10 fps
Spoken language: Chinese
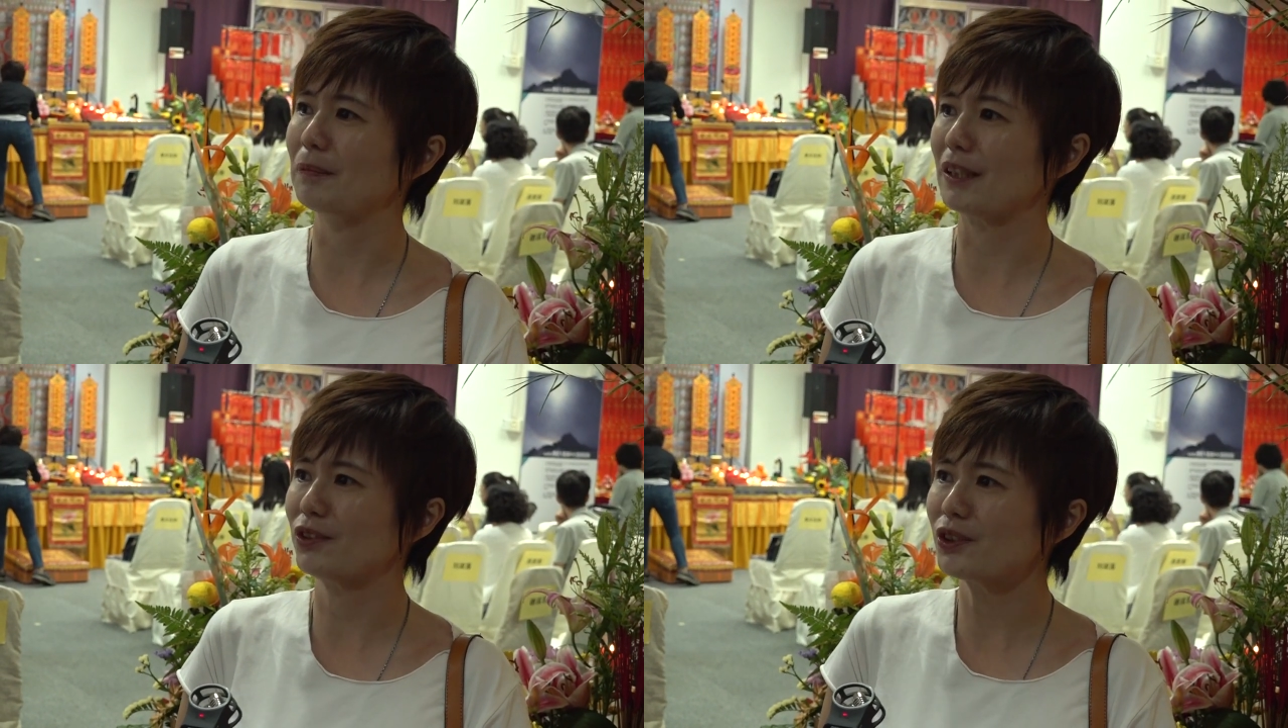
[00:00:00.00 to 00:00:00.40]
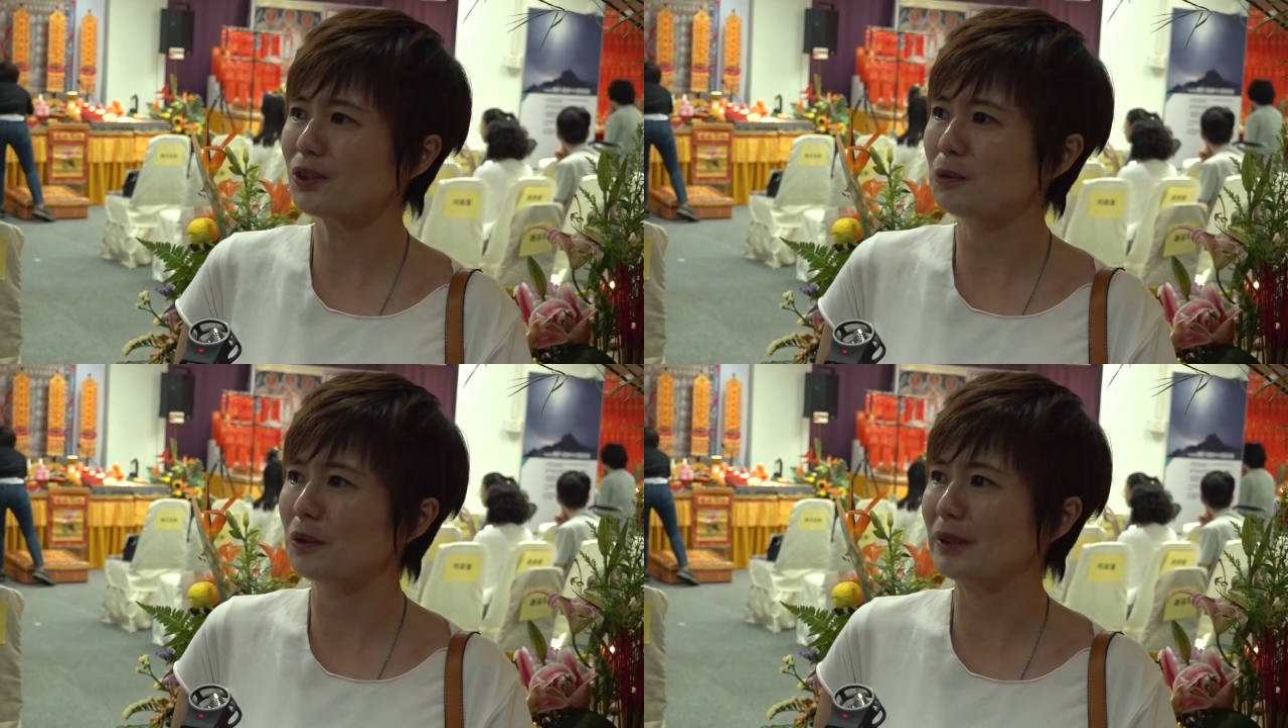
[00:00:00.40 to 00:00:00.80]
把就
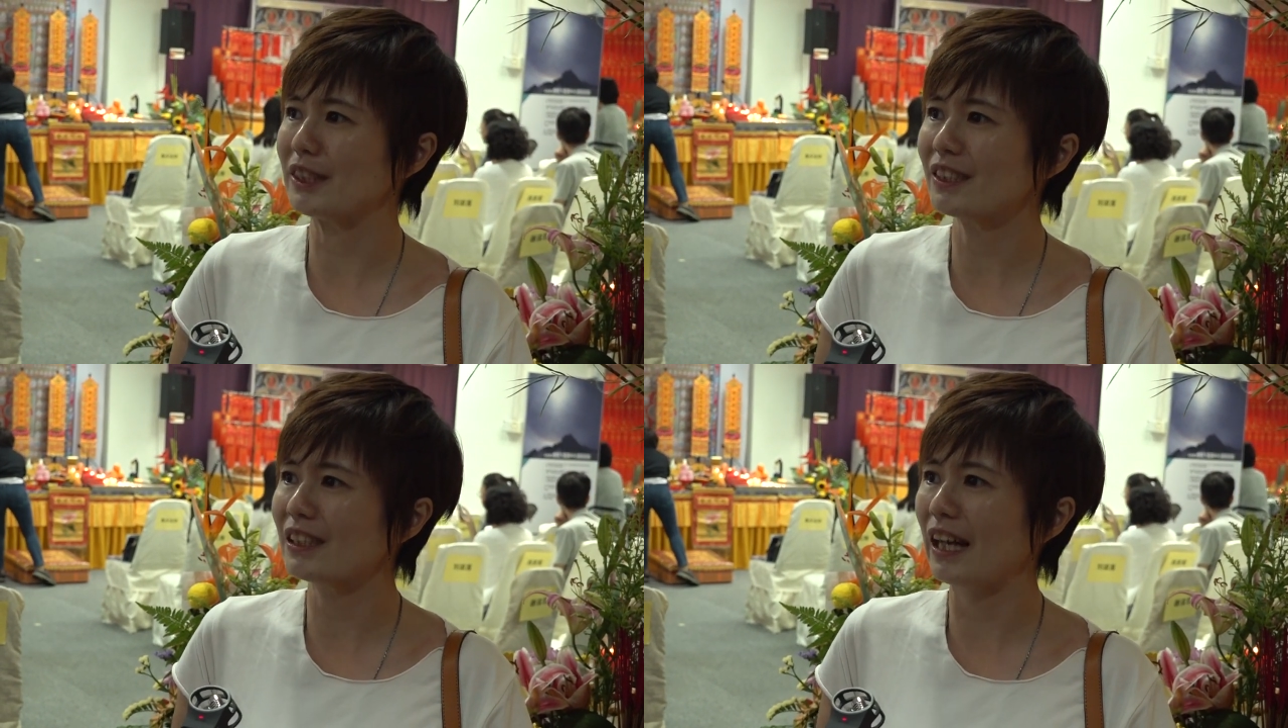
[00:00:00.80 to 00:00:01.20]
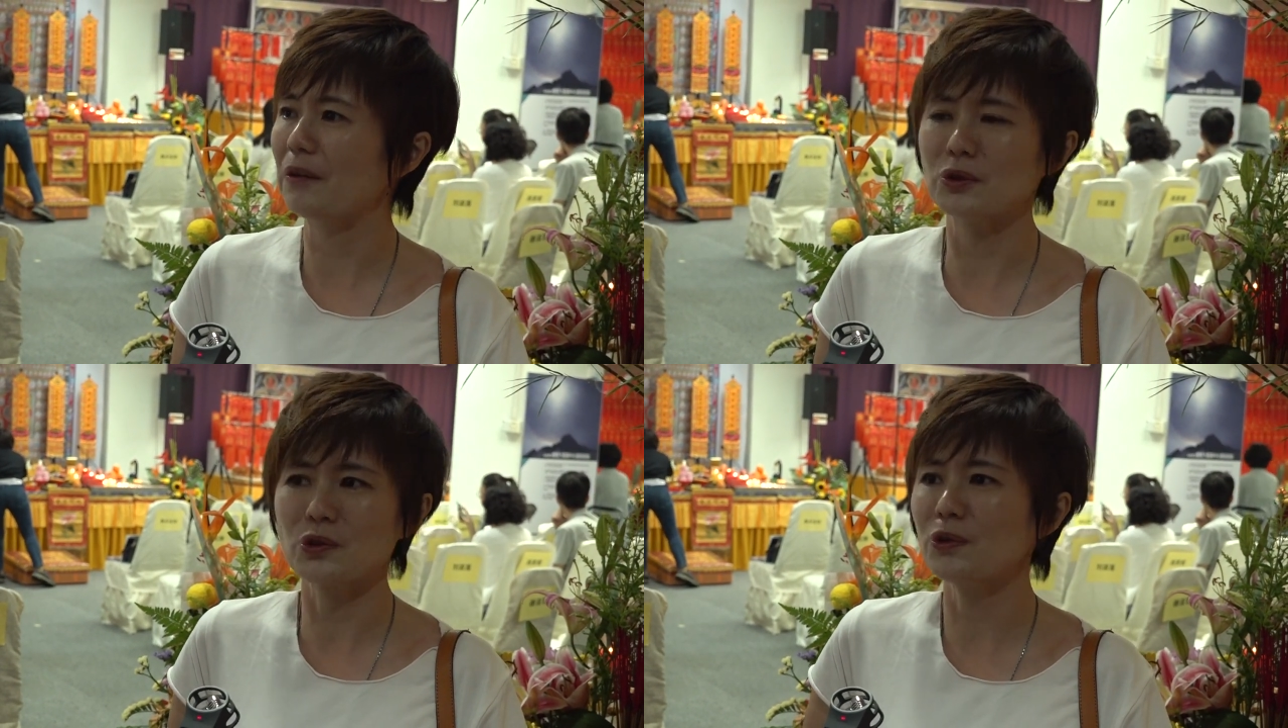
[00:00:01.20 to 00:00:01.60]
是我每次
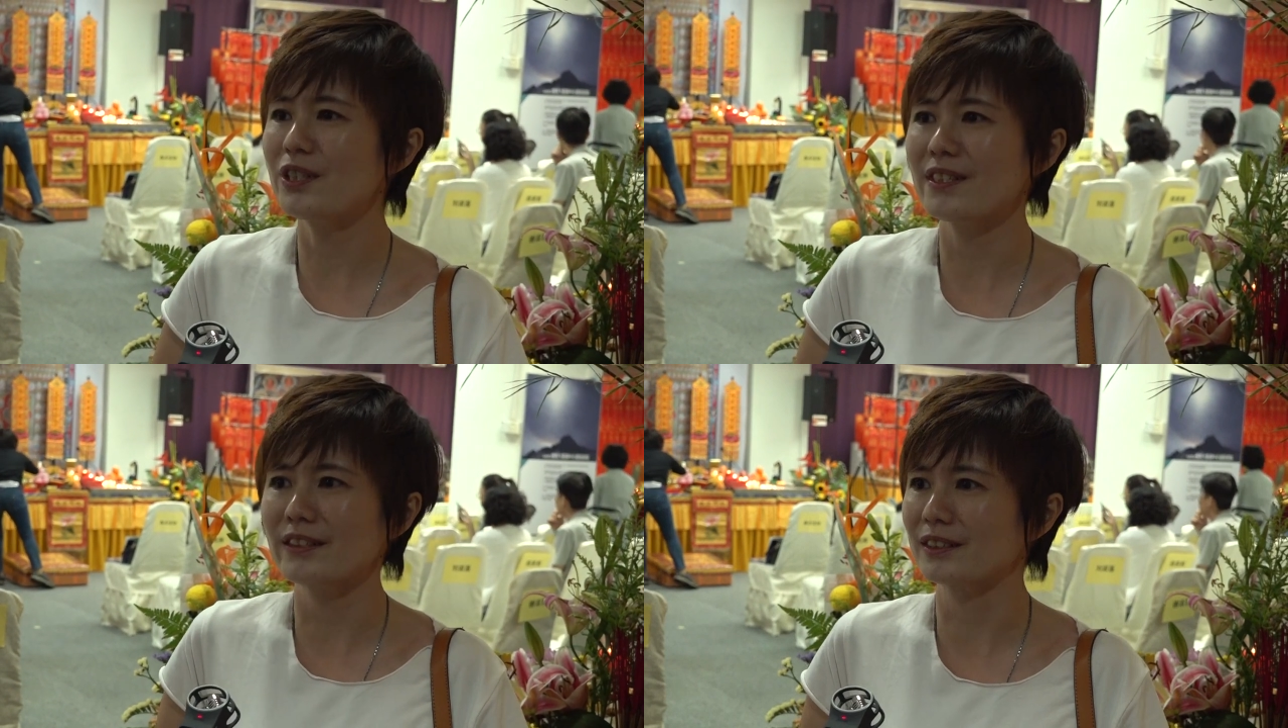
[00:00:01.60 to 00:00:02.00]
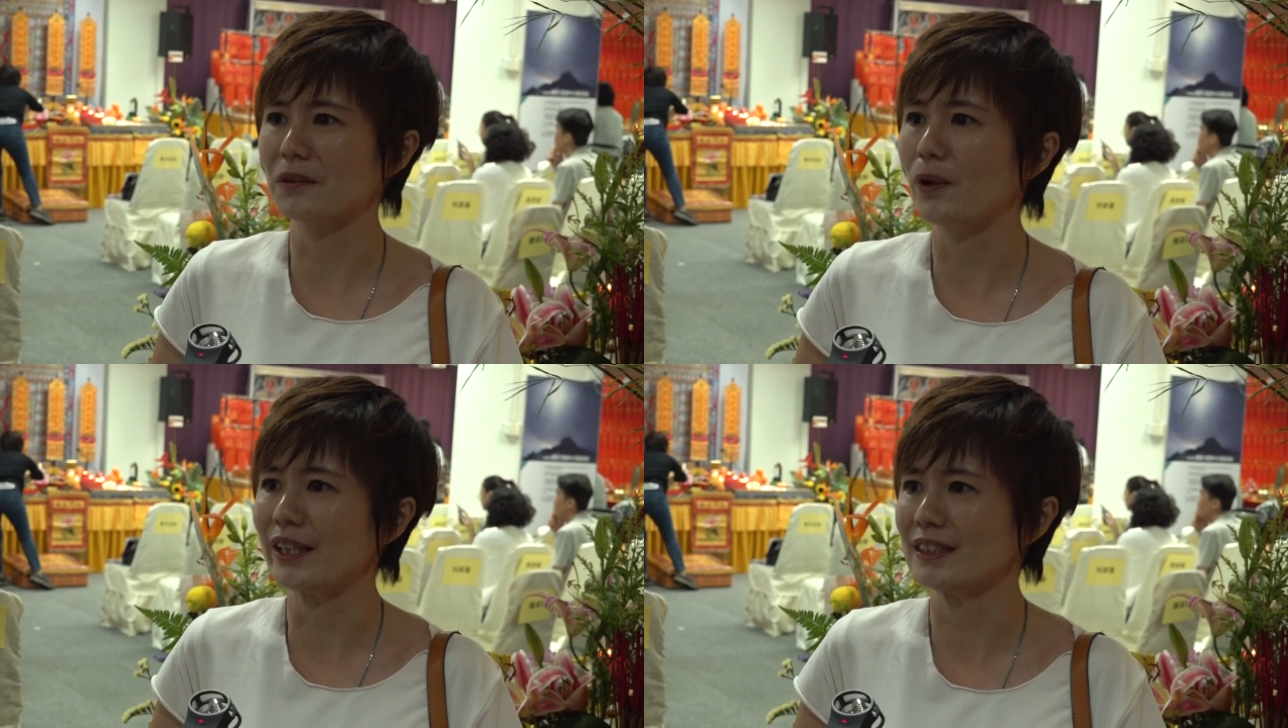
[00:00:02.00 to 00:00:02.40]
来我就会心
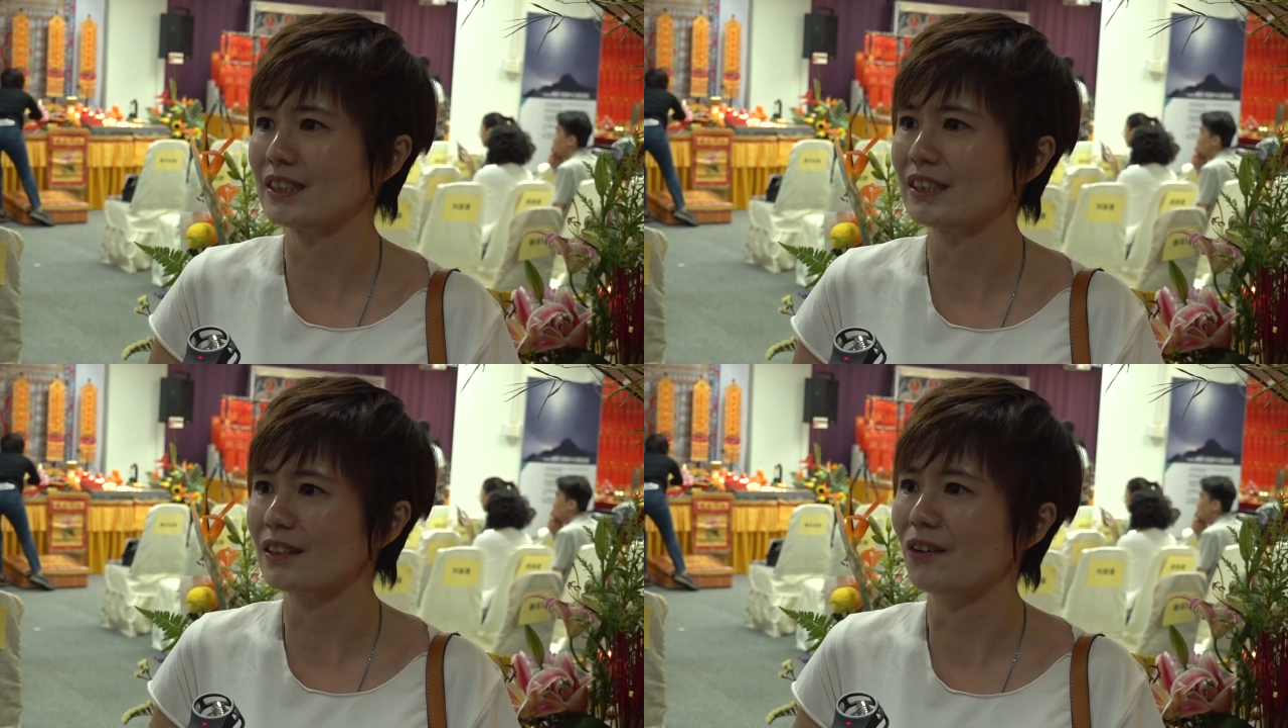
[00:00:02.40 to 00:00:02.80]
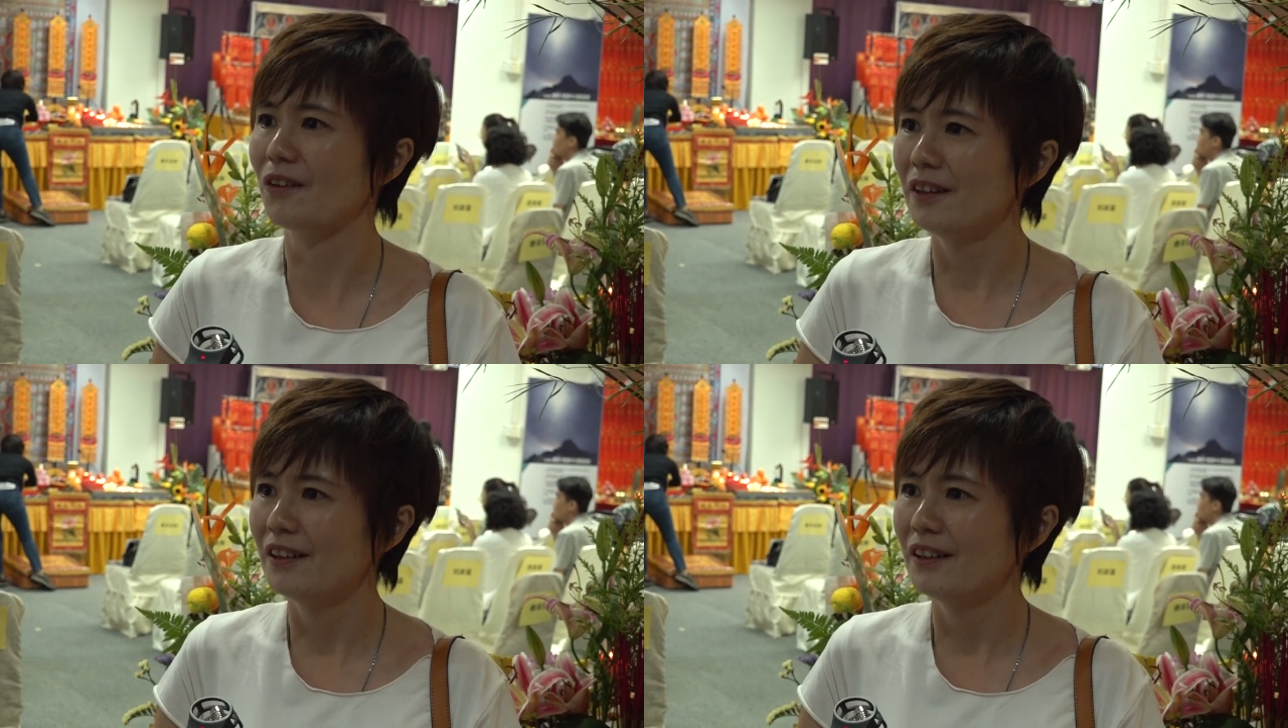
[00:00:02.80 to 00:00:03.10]
生欢喜了，